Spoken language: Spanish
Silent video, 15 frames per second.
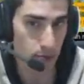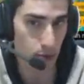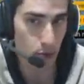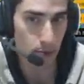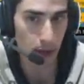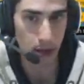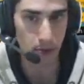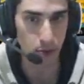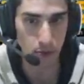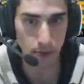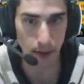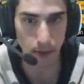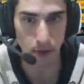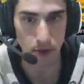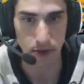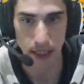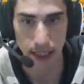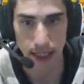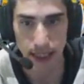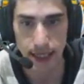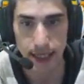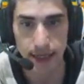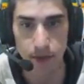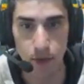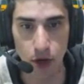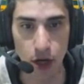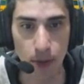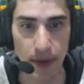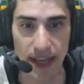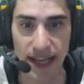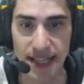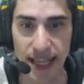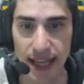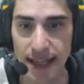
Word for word: un pelo, por un pambo bueno, pues ya está,